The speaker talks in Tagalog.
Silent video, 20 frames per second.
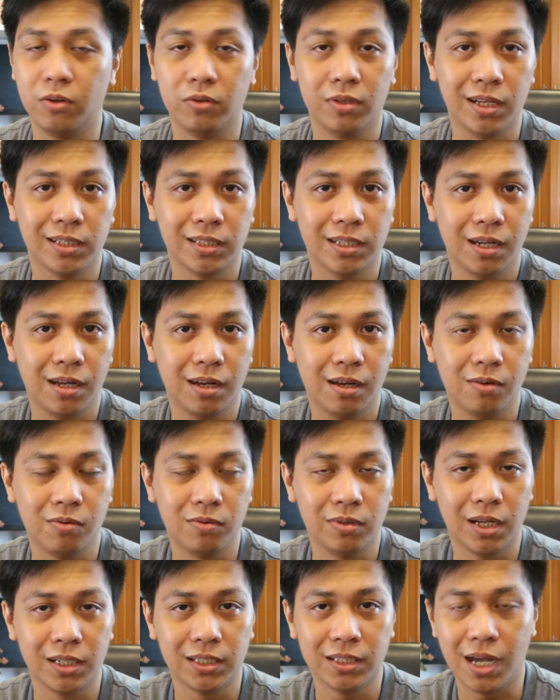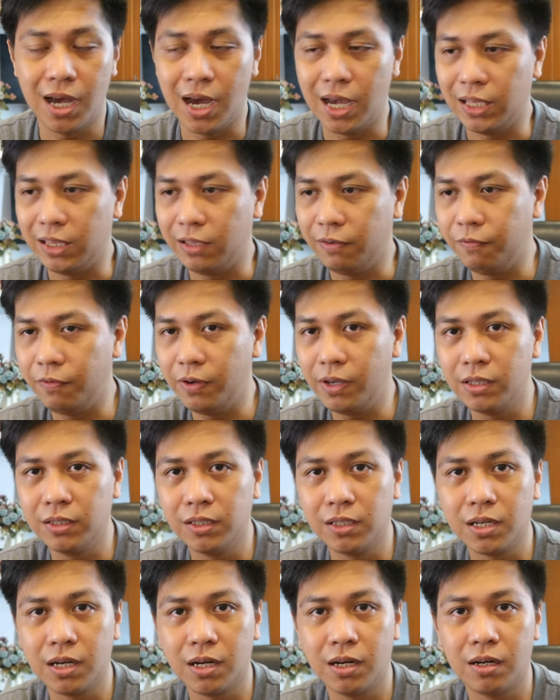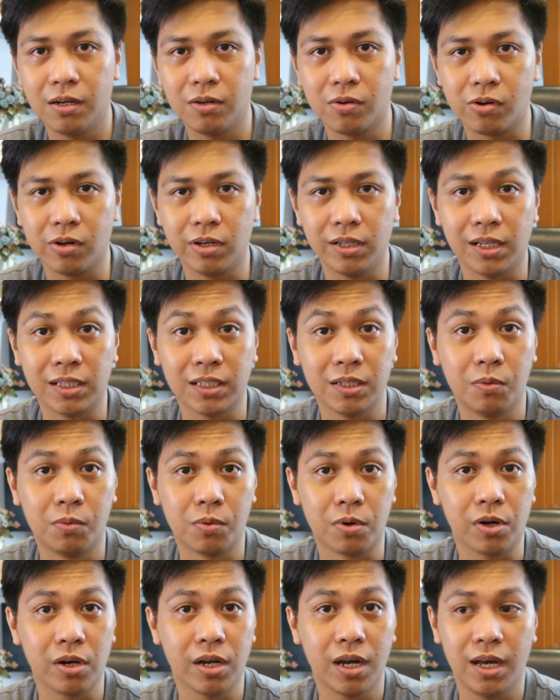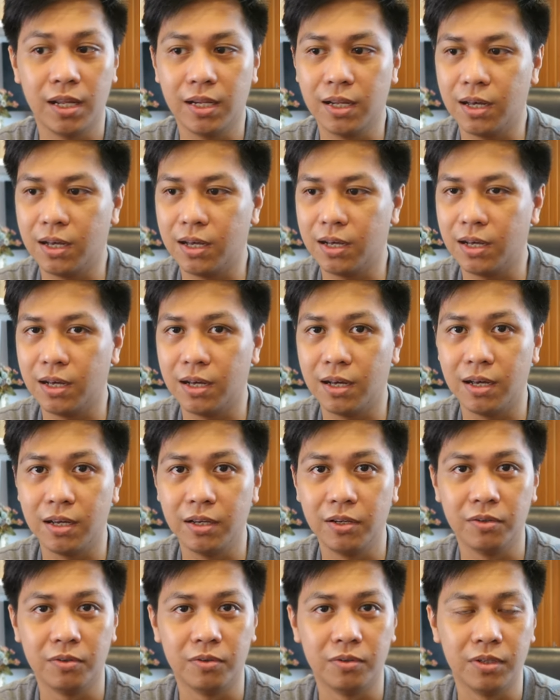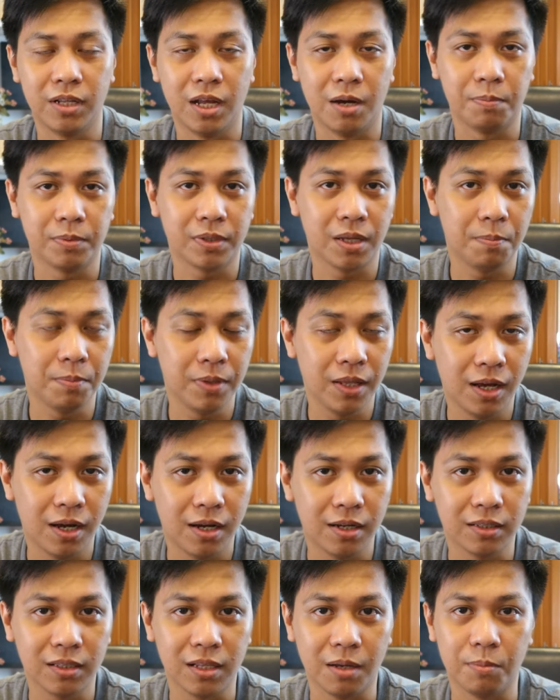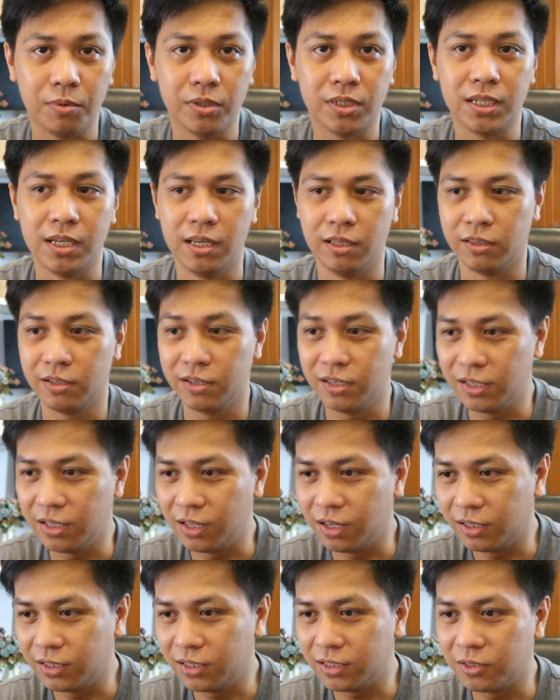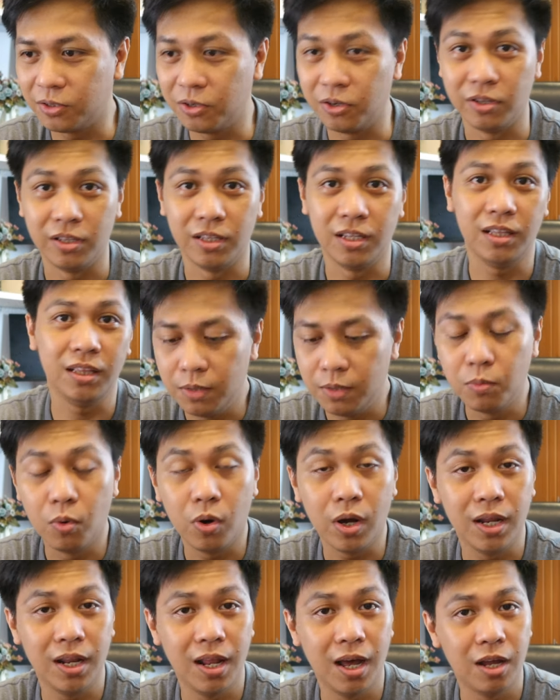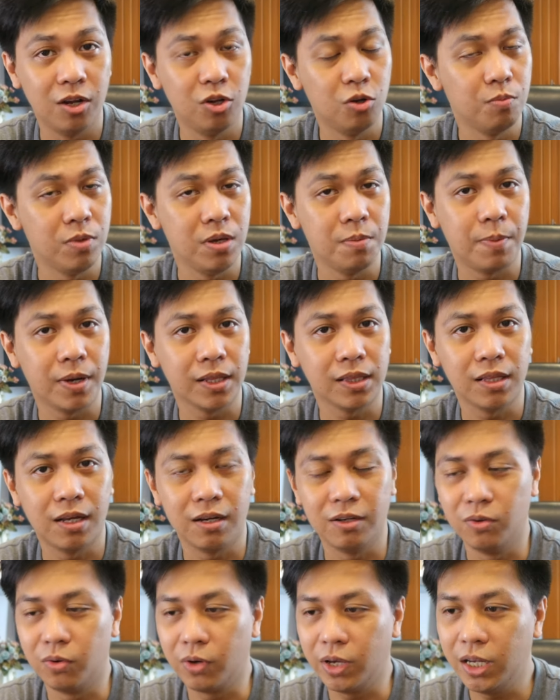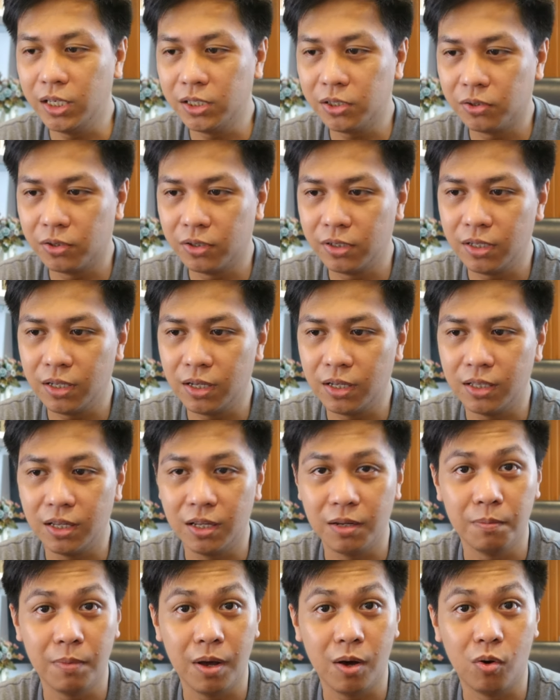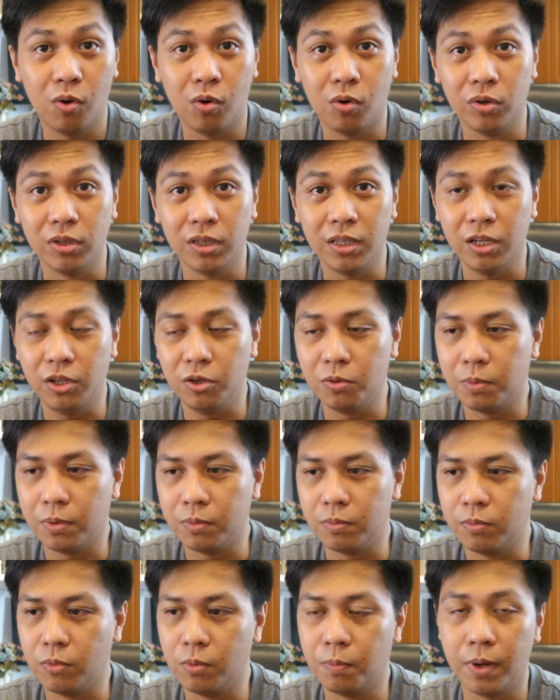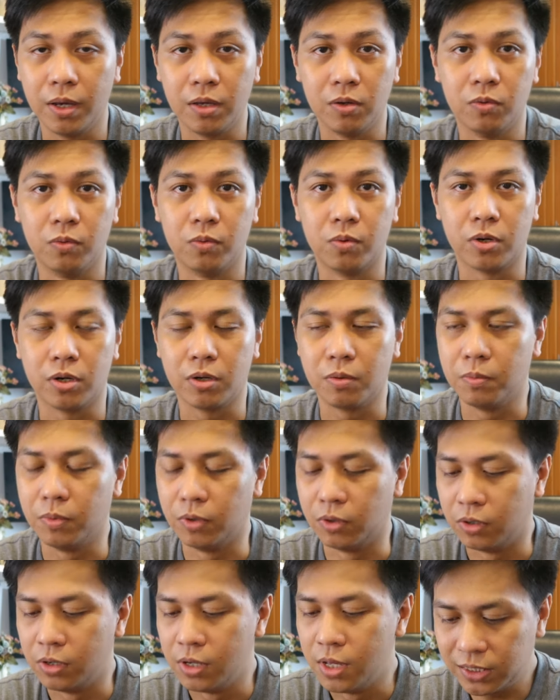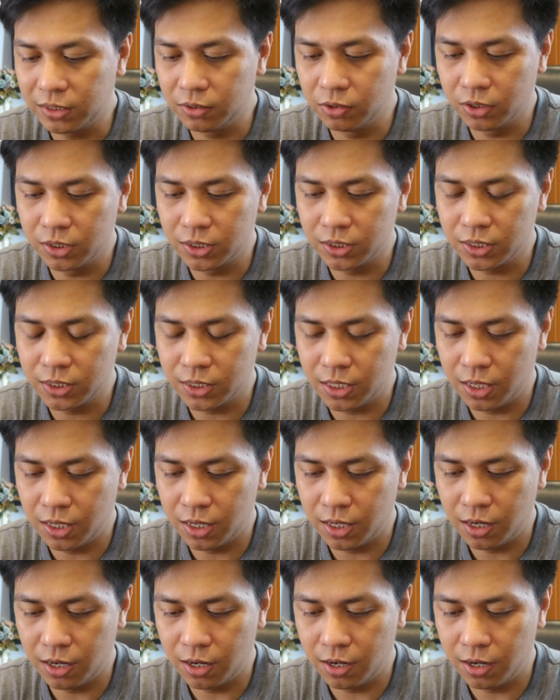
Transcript: lalo na sa kung nasa IT field ka or nasa work ka na, you know, laptop lang, tapos internet. So, yun, hindi mo kailangan lumipat ng location and then mako-continue mo pa yung work mo. Based doon sa